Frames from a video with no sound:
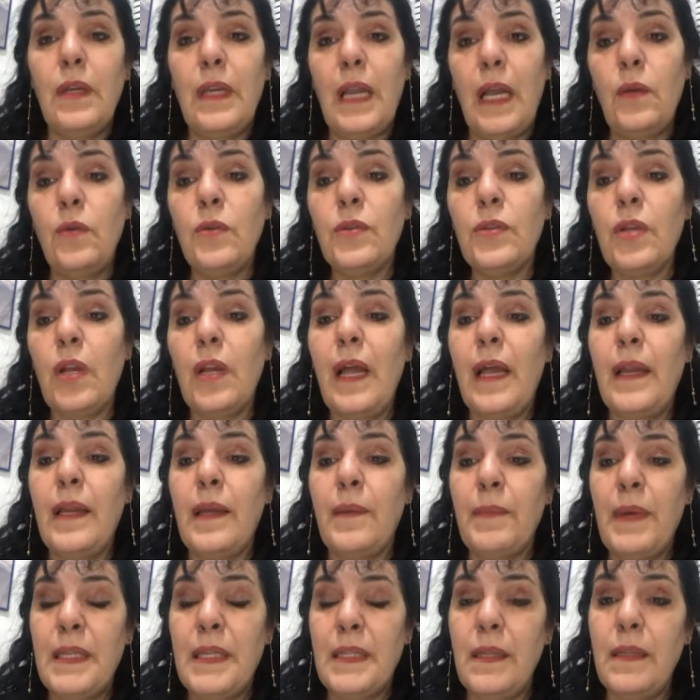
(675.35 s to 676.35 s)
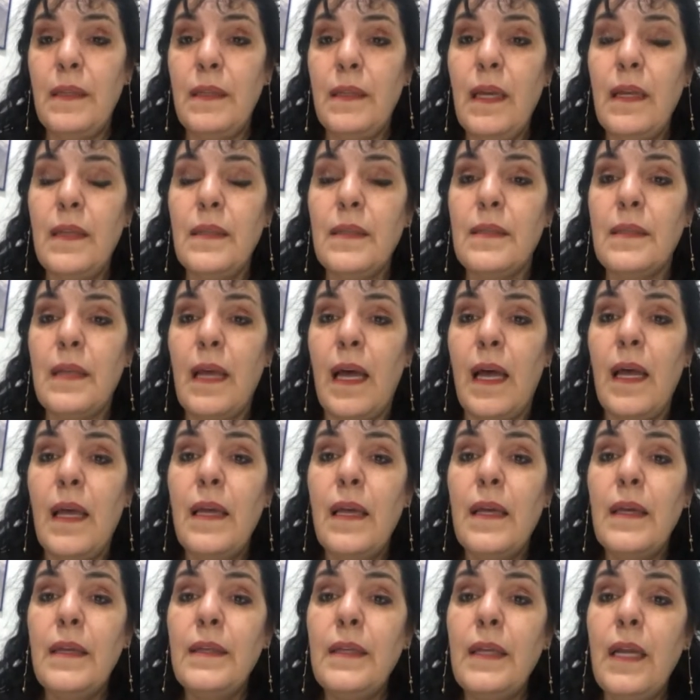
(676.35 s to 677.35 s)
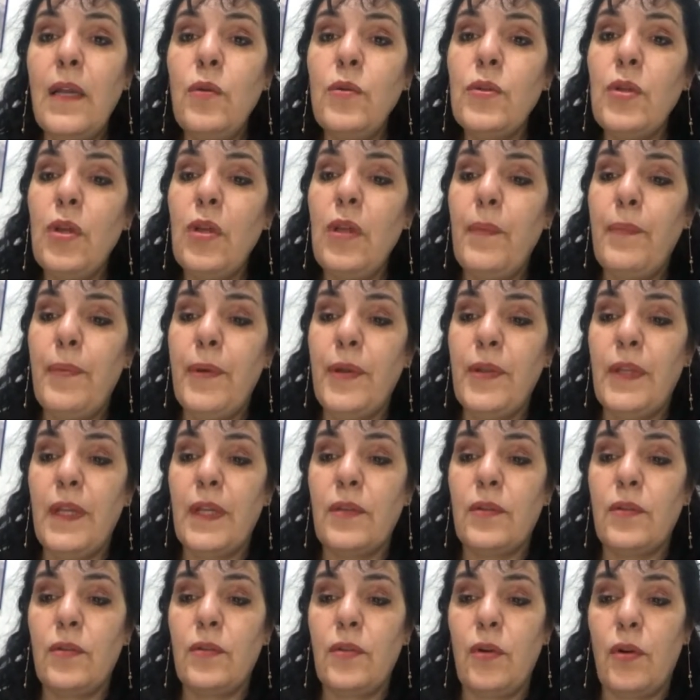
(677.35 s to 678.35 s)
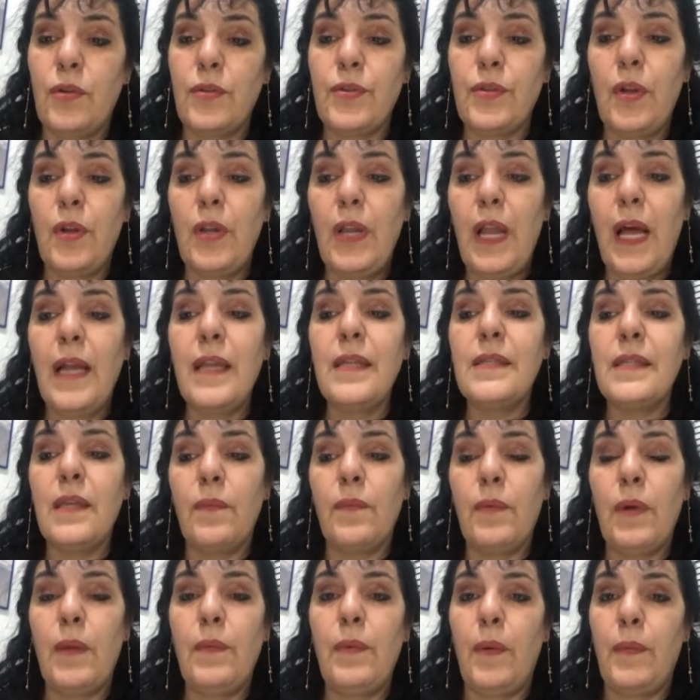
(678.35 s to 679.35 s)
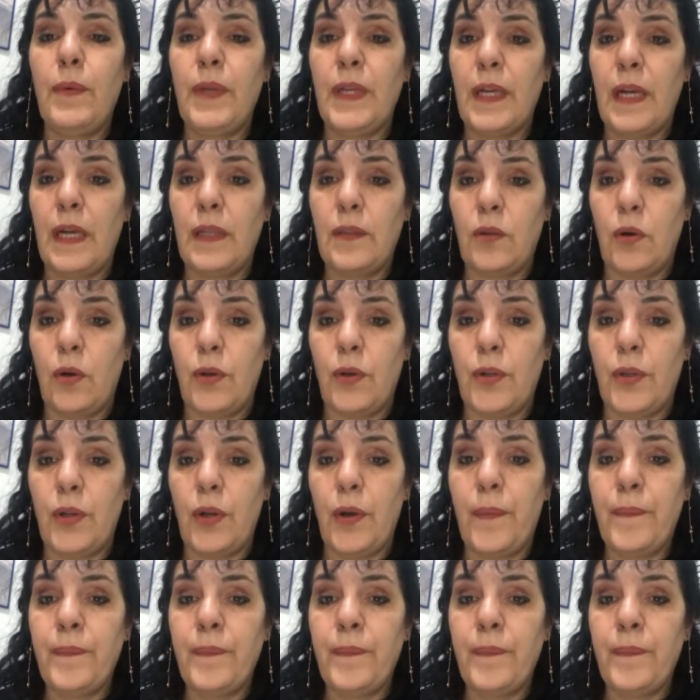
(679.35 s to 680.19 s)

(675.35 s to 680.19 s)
la luz solar es más intensa y el uso de protector solar se vuelve obligatorio.